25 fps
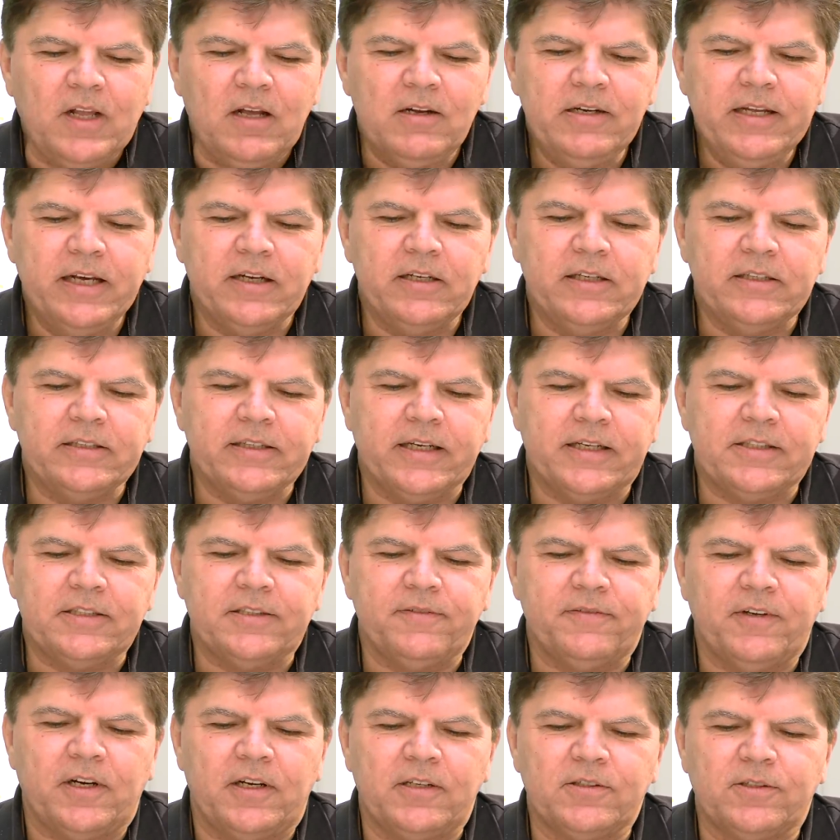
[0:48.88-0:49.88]
Deren ja,
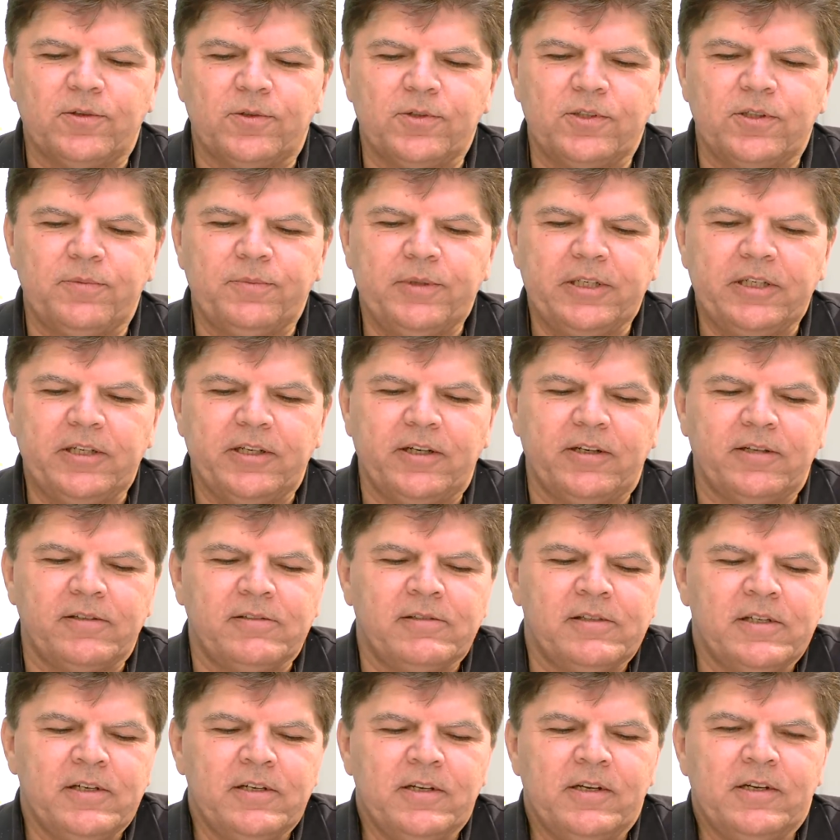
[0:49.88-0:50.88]
Interesse war, Social Media